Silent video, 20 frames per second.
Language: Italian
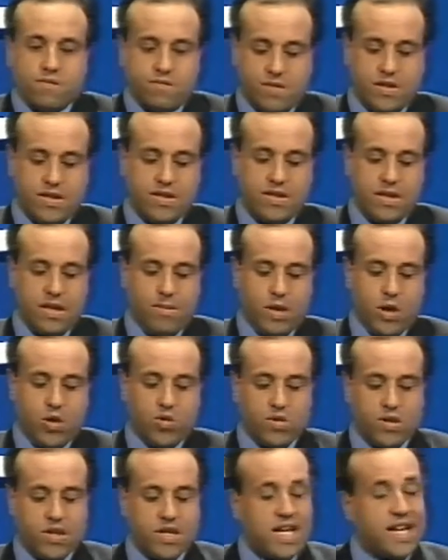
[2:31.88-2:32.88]
insieme
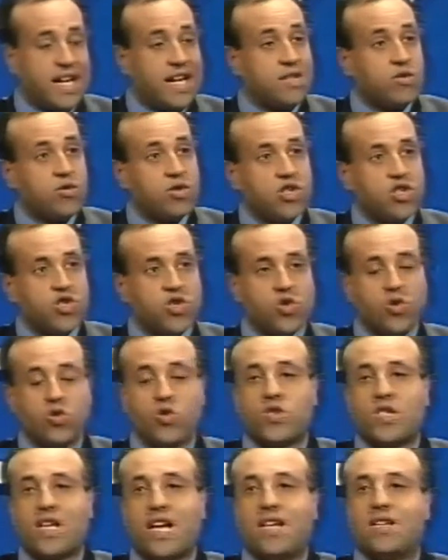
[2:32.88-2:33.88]
considerato che ci sono
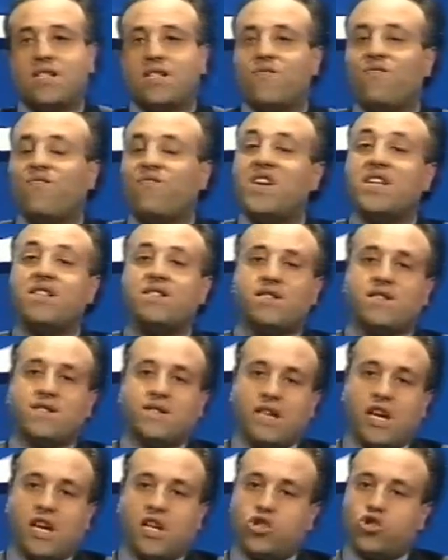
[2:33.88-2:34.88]
stati
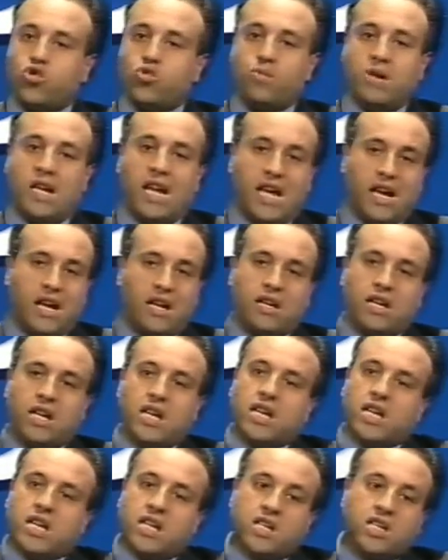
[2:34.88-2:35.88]
26 giubilei
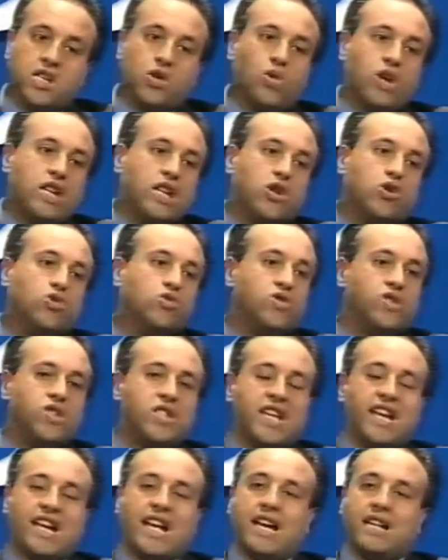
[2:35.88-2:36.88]
di quelli
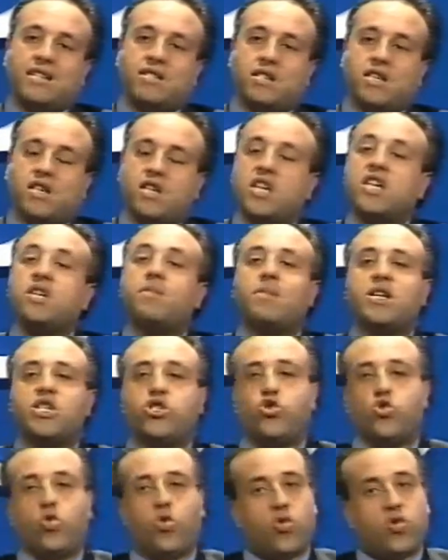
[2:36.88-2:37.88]
considerati i
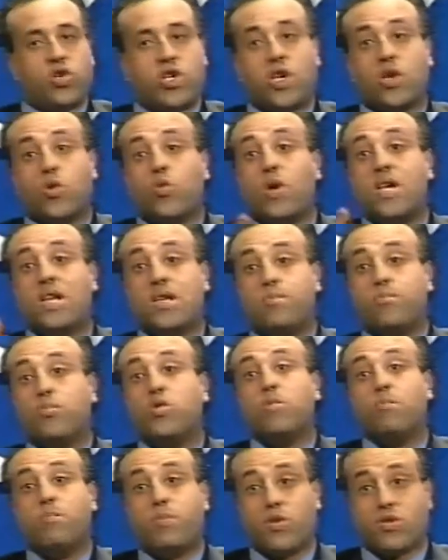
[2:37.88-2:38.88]
maggiori, quelli più
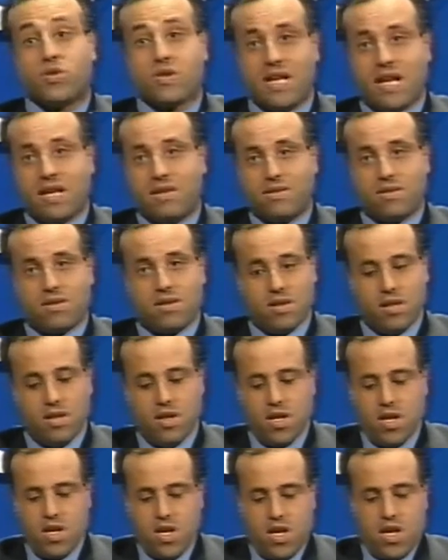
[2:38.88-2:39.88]
importanti.
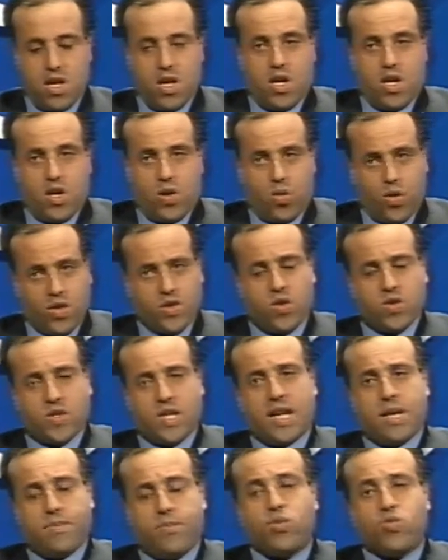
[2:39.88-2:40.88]
Questo
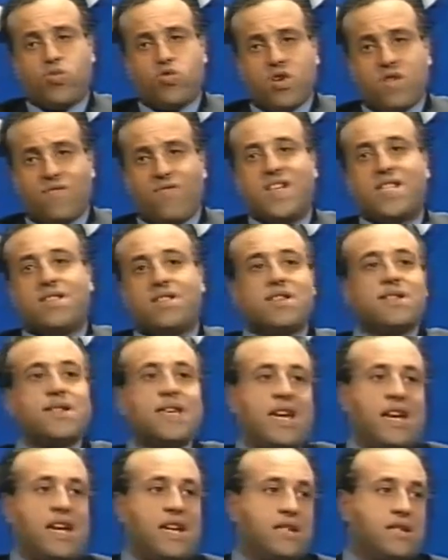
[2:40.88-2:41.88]
sarà appunto il
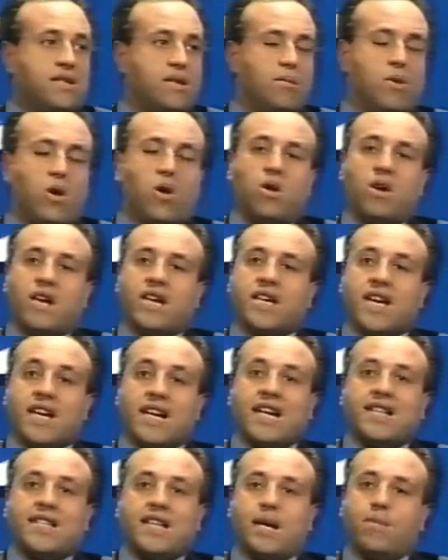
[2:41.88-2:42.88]
ventisesimo che
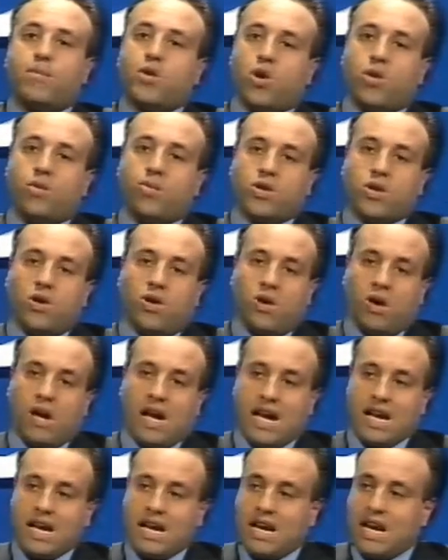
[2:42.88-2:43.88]
cadrà proprio
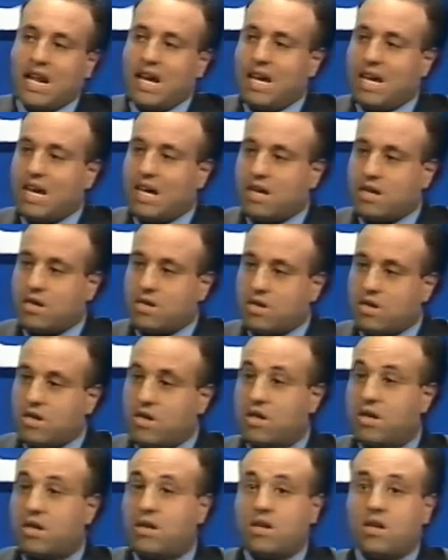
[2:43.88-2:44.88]
alla
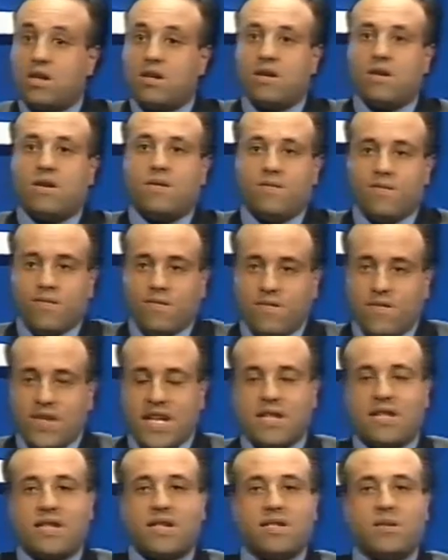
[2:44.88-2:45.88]
eh,
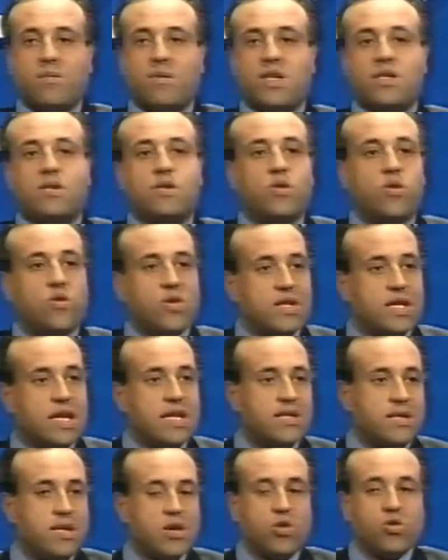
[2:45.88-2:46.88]
netta separazione tra
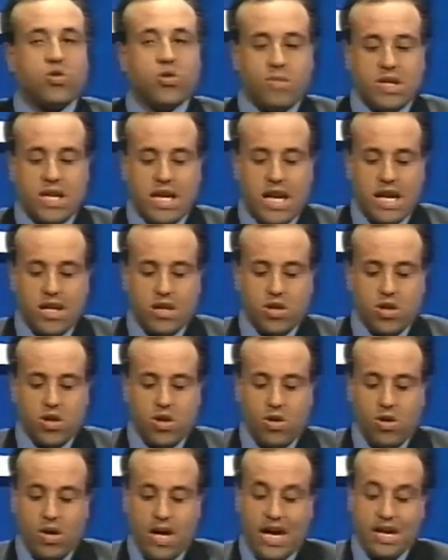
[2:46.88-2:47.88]
il secondo
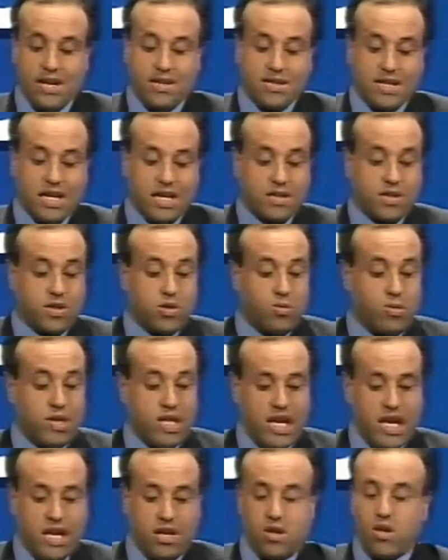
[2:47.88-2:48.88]
millennio e il terzo
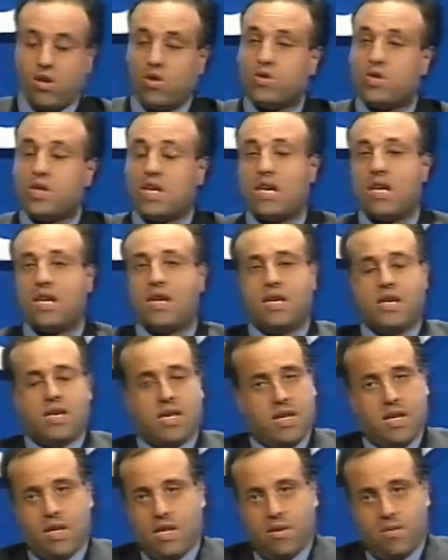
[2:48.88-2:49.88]
millennio. Se
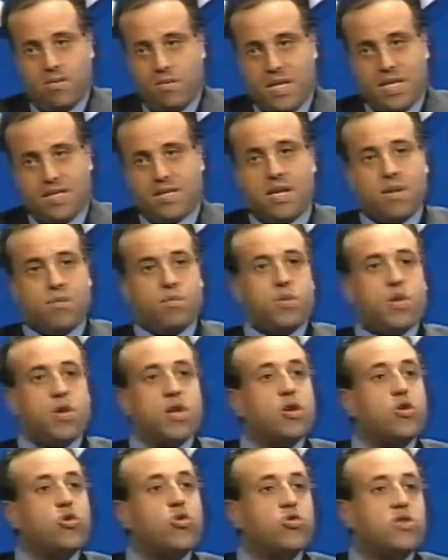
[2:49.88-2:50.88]
per esempio
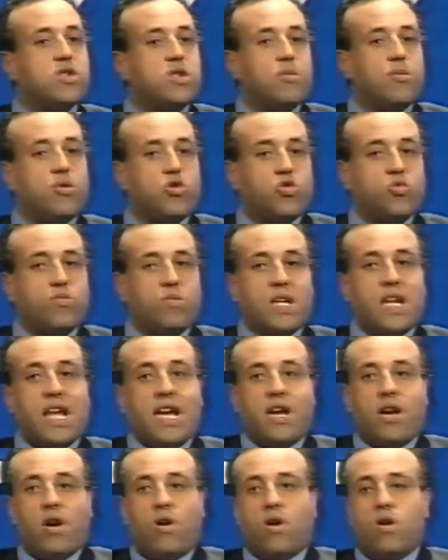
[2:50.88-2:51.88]
nell'ultimo
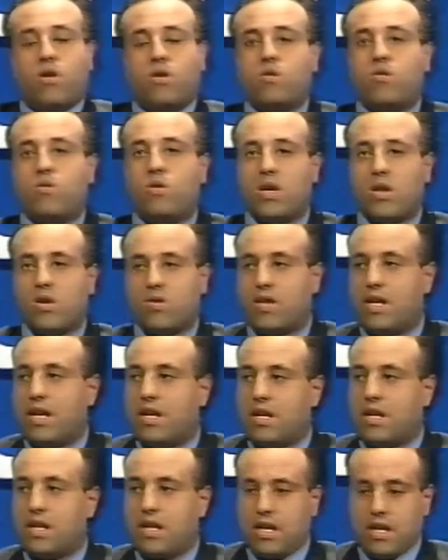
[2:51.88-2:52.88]
giubileo, quello
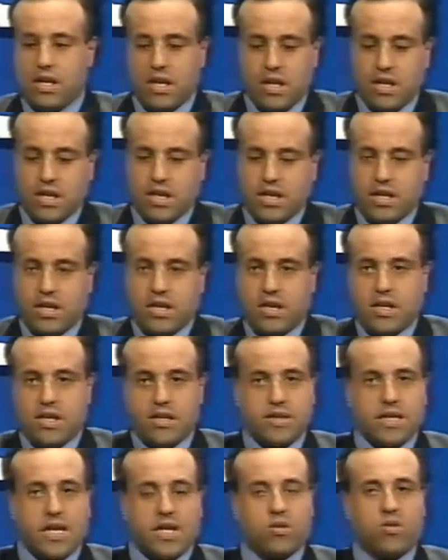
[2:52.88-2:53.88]
del, che è
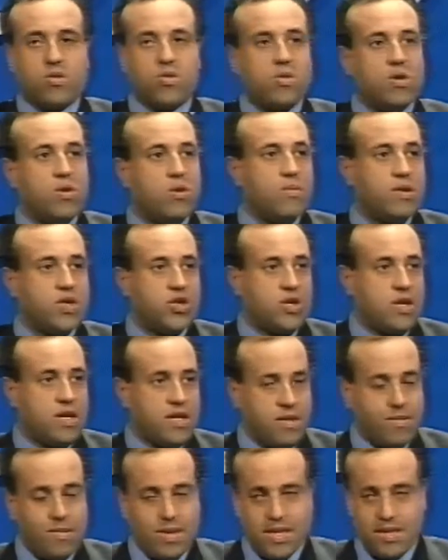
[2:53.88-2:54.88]
stato quello
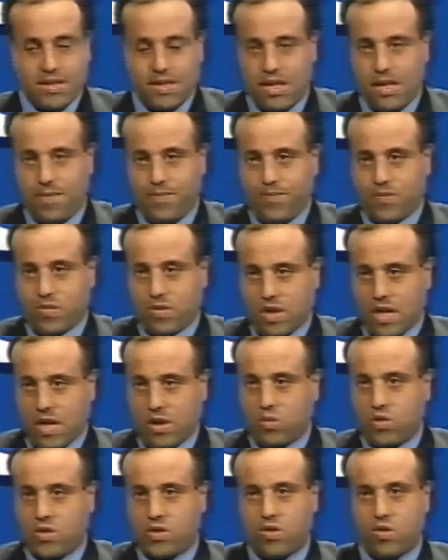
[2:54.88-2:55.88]
precedentemente a
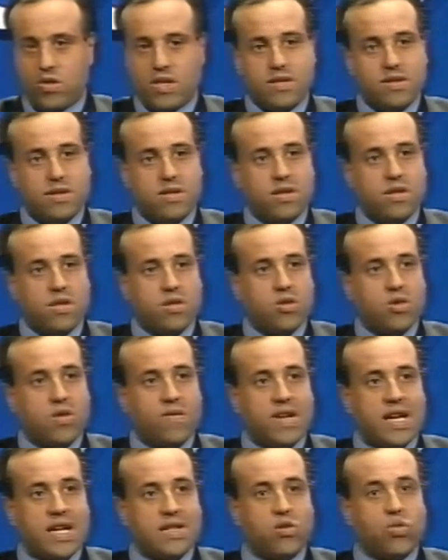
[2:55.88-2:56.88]
questo che si
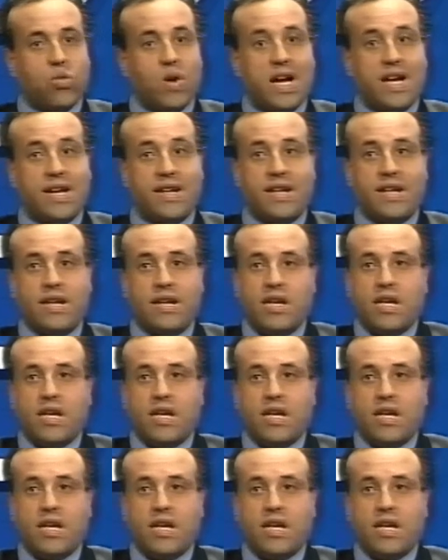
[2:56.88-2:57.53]
dovrà attuare,